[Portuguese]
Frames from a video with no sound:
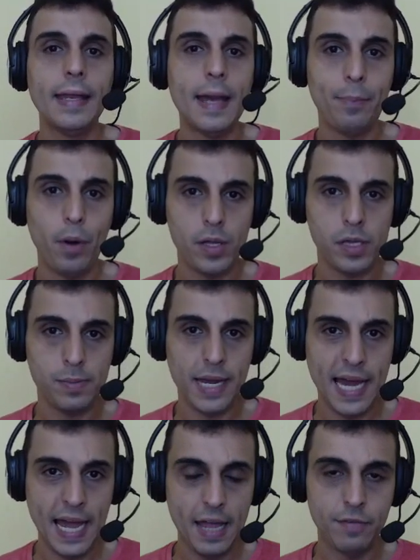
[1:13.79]
na próxima
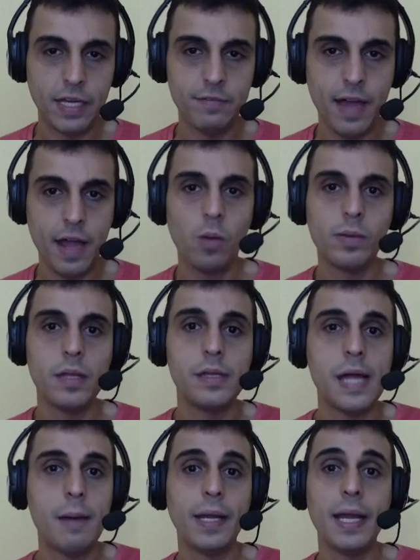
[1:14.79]
live que vai
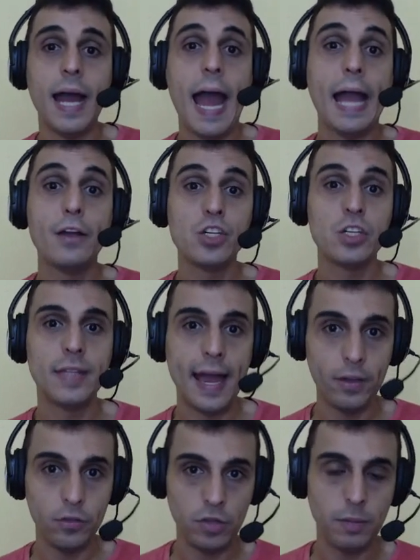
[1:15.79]
acontecer amanhã às
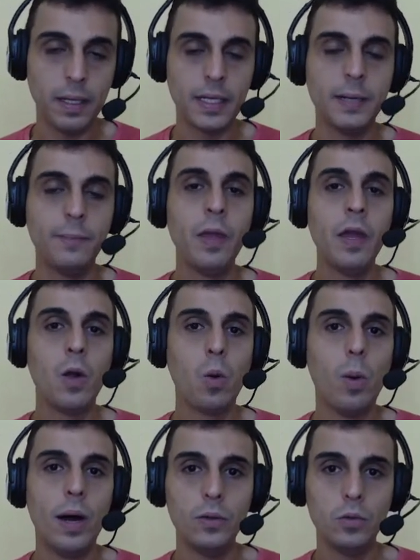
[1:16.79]
10 da manhã
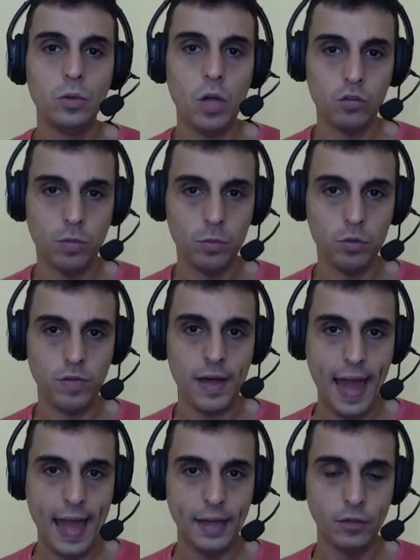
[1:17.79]
quando nós vamos
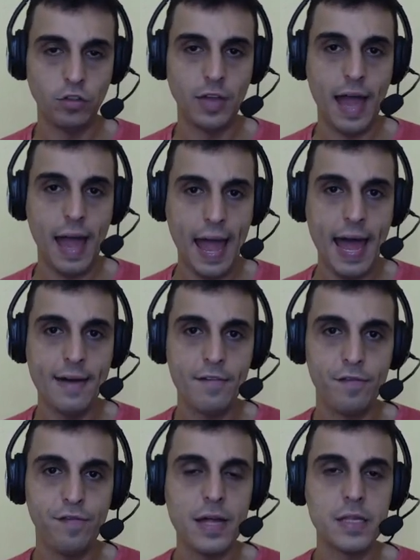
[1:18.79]
falar de A
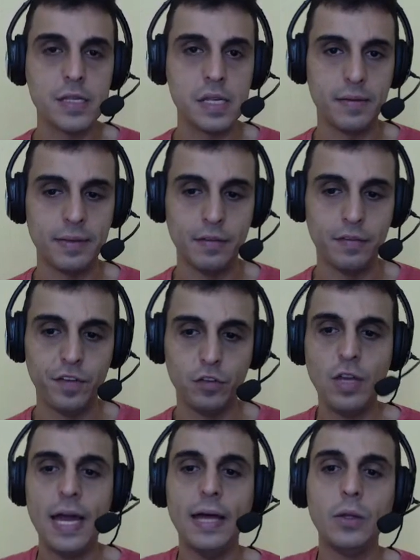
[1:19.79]
Fazenda.
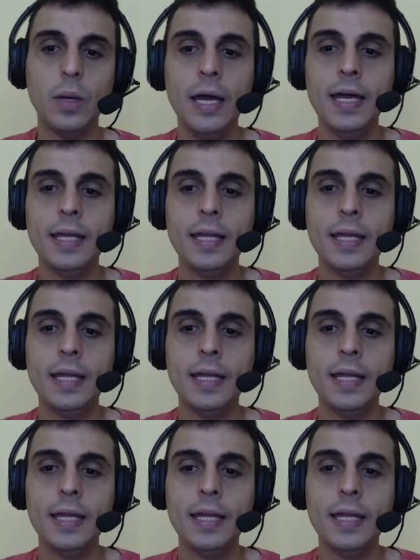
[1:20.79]
Fechado?